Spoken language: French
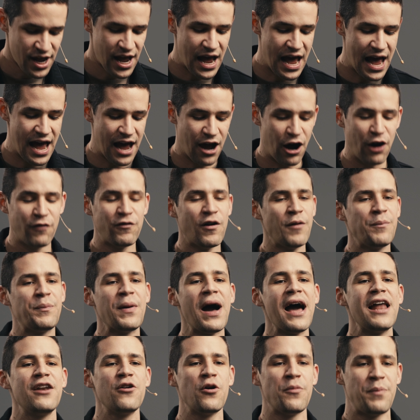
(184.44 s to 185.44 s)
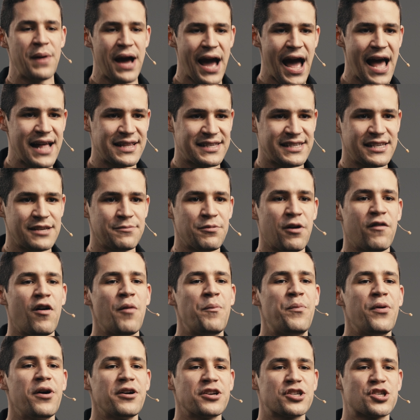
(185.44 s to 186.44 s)
euh, on ne va pas aller au paradis, on ne va
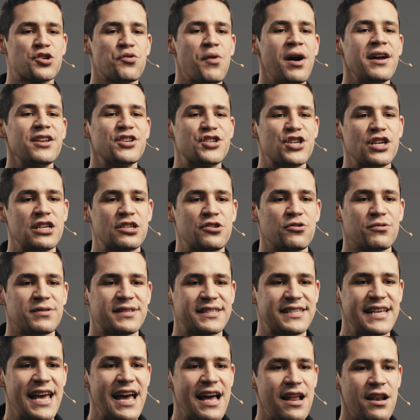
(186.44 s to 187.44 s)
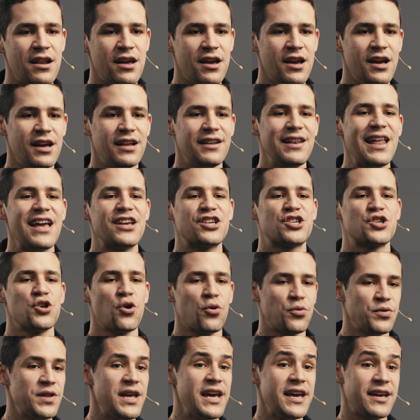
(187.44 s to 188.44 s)
pas rejoindre Jésus au ciel la
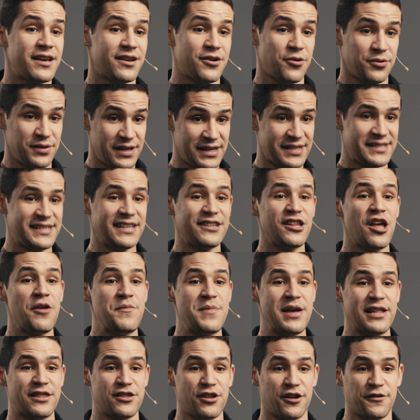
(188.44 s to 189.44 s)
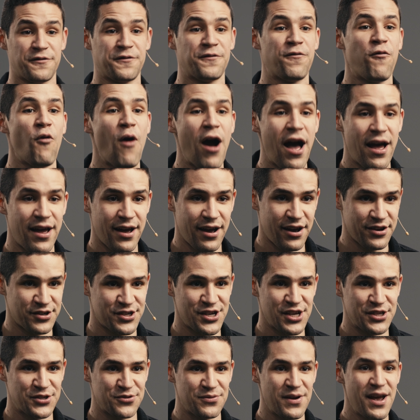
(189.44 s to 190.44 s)
journée qu'on décide de mettre notre foi en
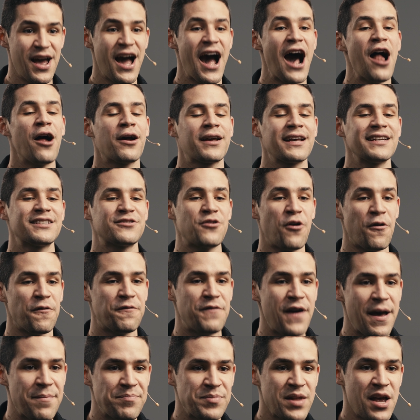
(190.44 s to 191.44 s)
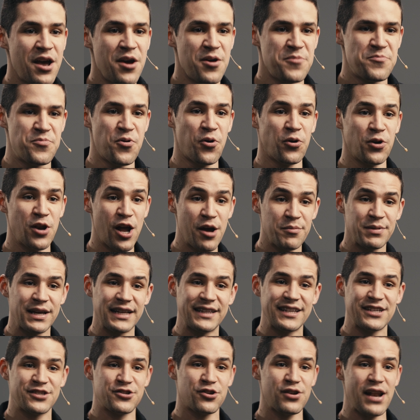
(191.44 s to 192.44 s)
Jésus. Alors qu'est-ce qu'on fait? Pour l'homme qui
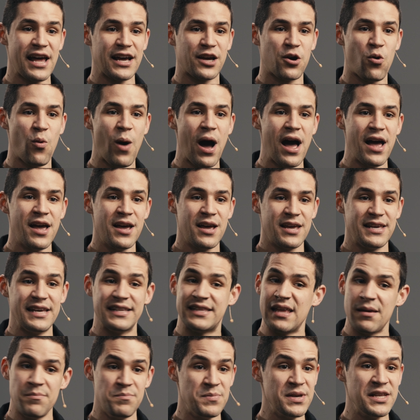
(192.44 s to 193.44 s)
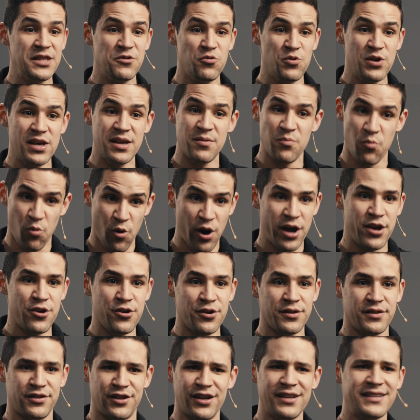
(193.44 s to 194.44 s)
était sur la croix, il était minuit moins
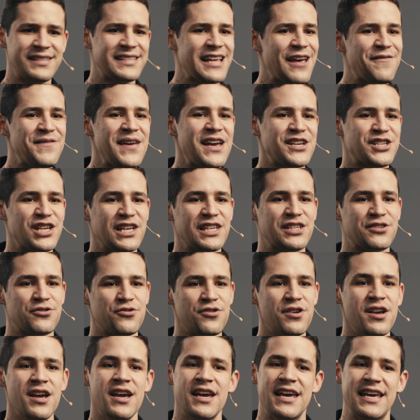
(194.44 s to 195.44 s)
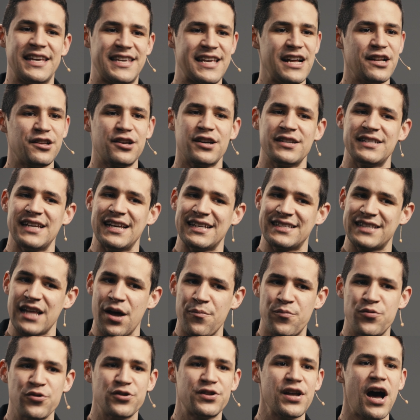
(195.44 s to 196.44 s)
une. Donne sa vie à Jésus et quelques
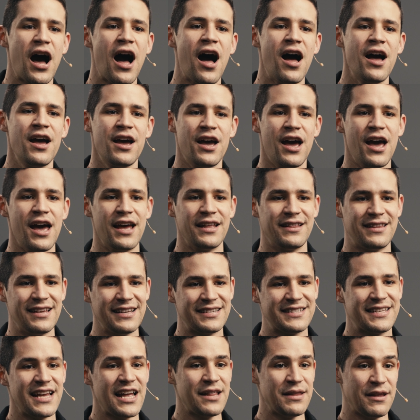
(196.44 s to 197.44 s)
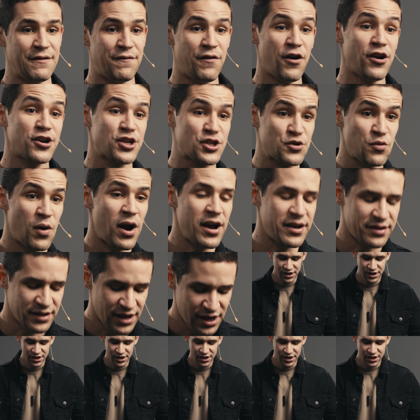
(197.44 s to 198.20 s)
instants plus tard, euh, décède et va rejoindre